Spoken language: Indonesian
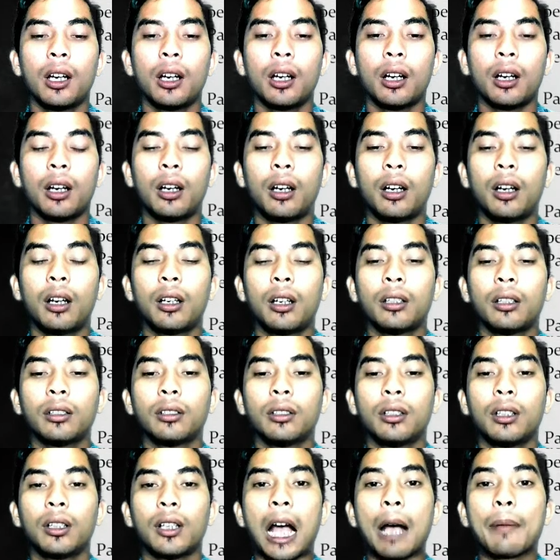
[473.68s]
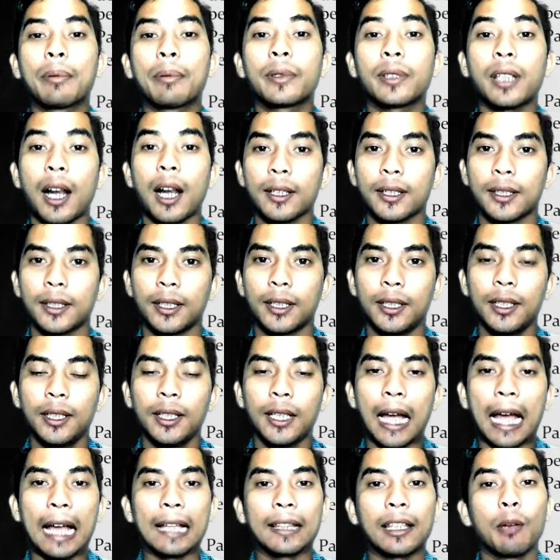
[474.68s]
uh, abstraksi
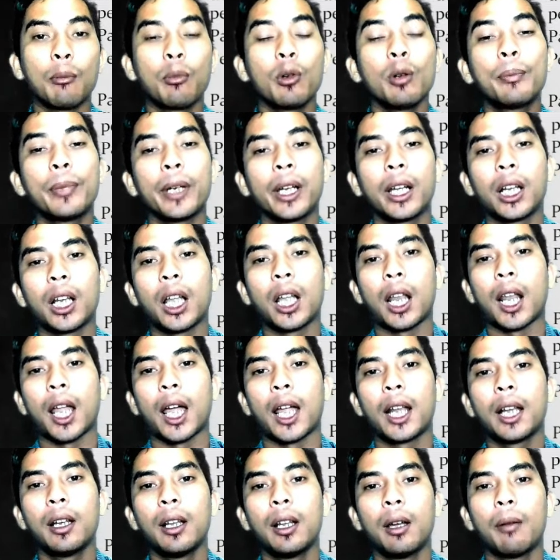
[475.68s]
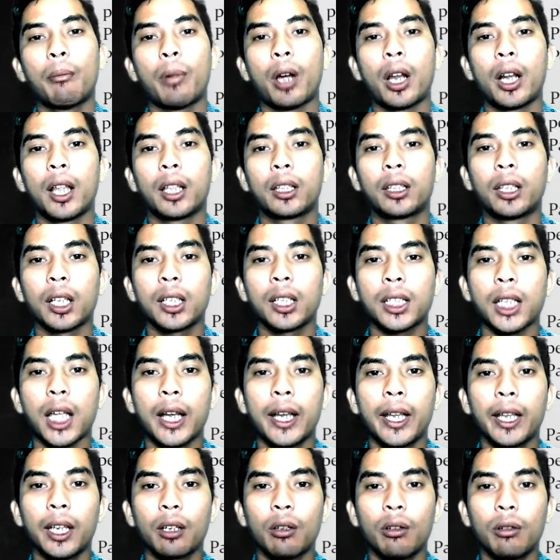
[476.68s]
ataupun pengenalan pada teks
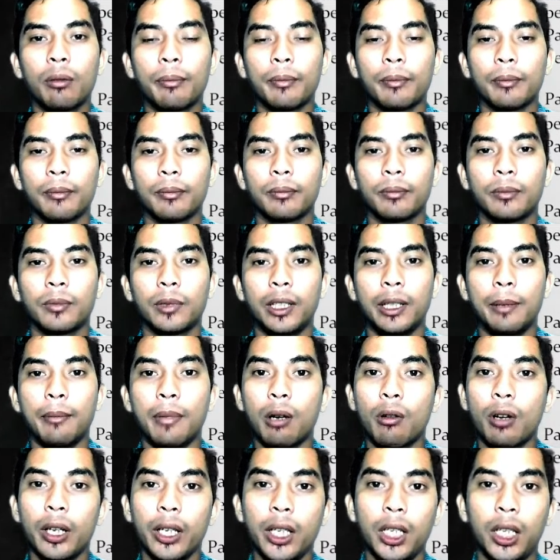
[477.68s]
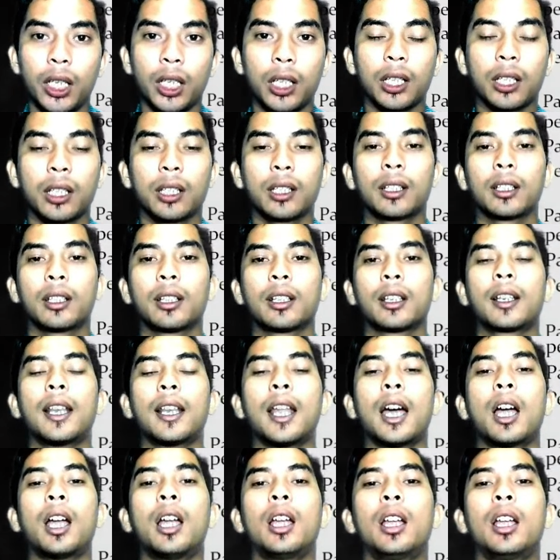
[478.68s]
anekdot di bawah ini. Nah,